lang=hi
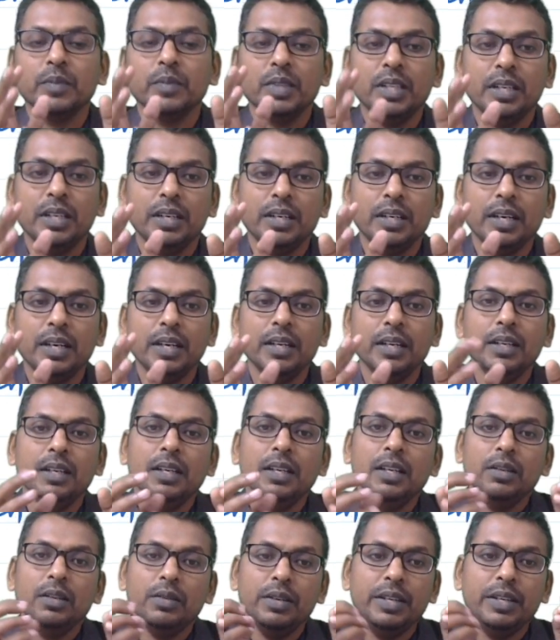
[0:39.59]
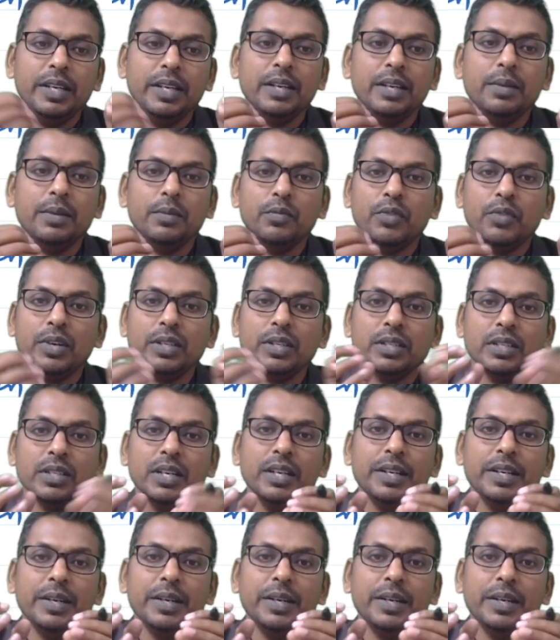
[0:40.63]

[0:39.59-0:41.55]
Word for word: ठीक है तो ये फंक्शनल